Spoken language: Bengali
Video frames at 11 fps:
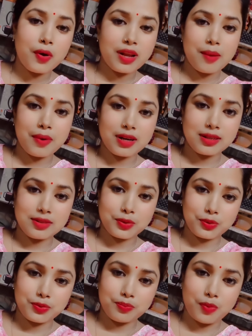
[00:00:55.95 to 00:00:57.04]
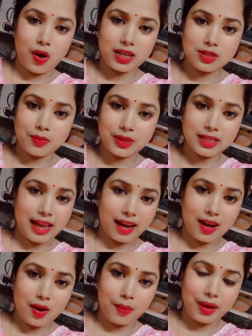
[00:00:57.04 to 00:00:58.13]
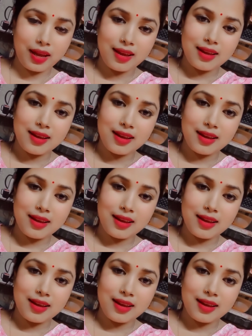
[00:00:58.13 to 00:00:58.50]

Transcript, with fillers: পরে আবার নতুন ব্লগে তোমাদের দেখা হবে